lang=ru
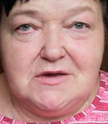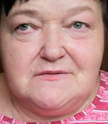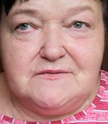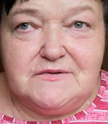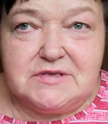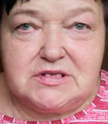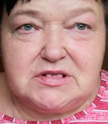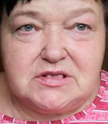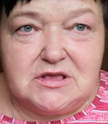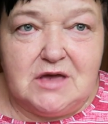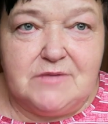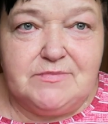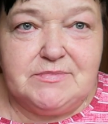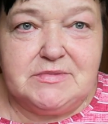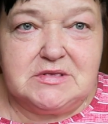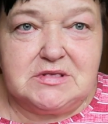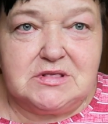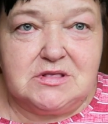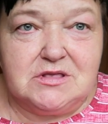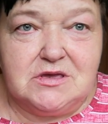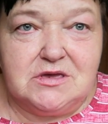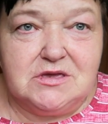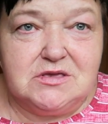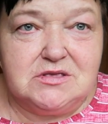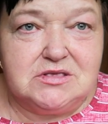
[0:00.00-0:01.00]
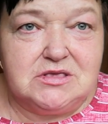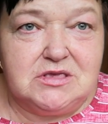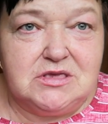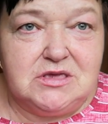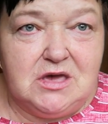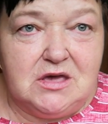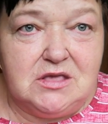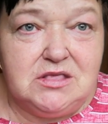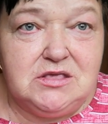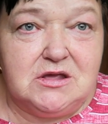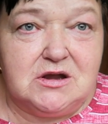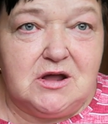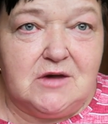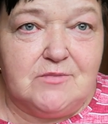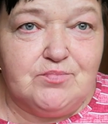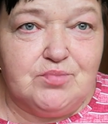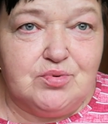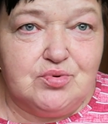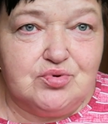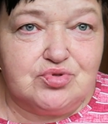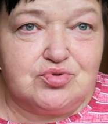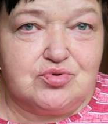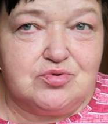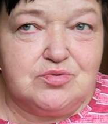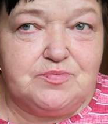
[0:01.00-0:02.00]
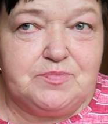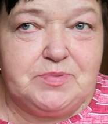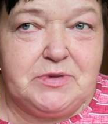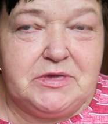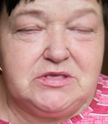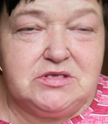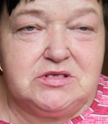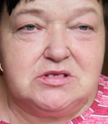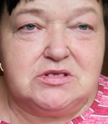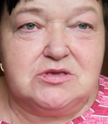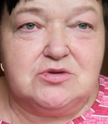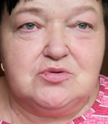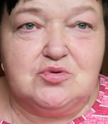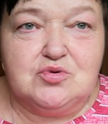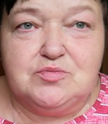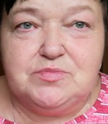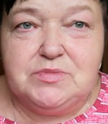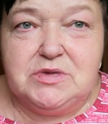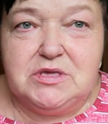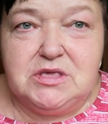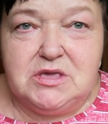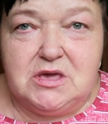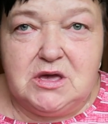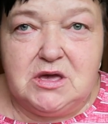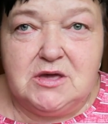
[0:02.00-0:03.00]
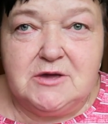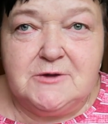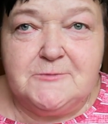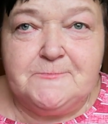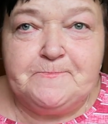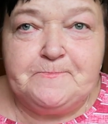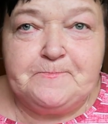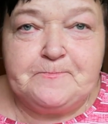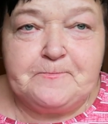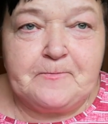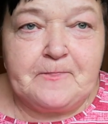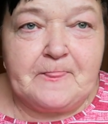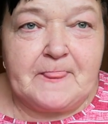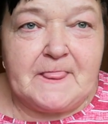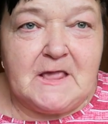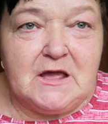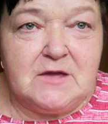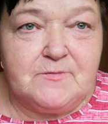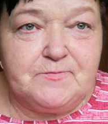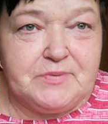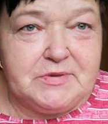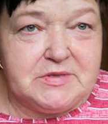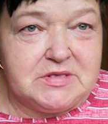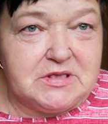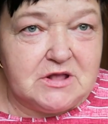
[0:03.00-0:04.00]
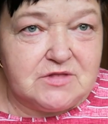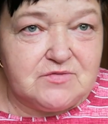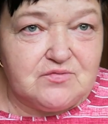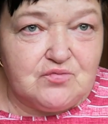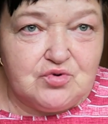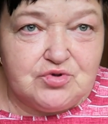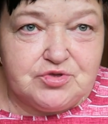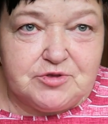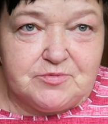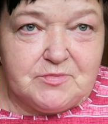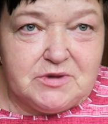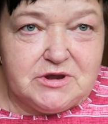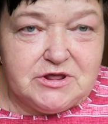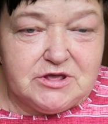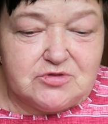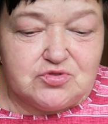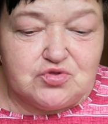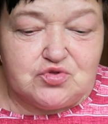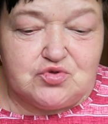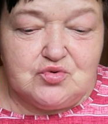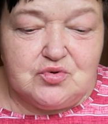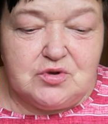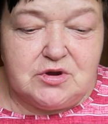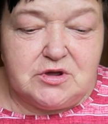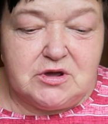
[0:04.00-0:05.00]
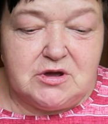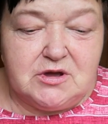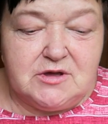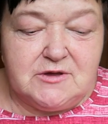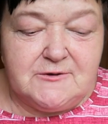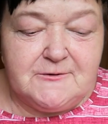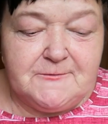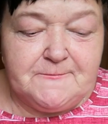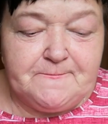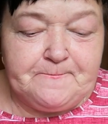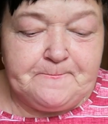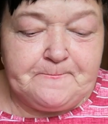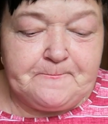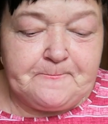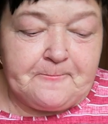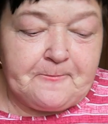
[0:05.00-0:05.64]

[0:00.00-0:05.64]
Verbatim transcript: Вы сами знаете, я не работаю, пенсия у меня 58 лет только.